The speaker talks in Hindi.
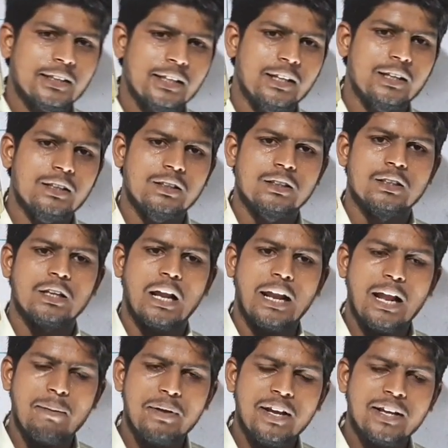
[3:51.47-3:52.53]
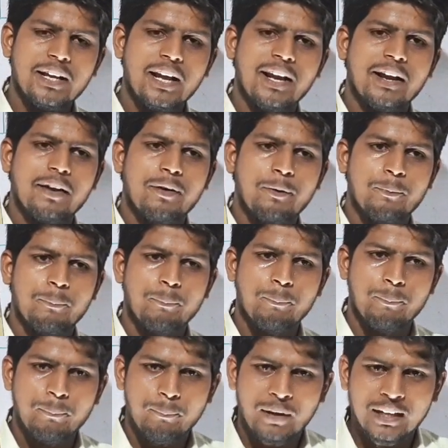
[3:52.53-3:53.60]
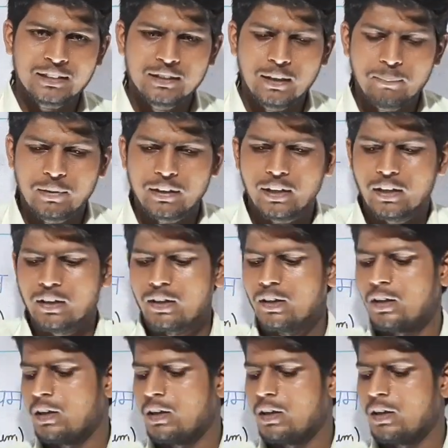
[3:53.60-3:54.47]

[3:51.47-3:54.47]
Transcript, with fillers: तेल ये भी क्या एक माध्यम ही है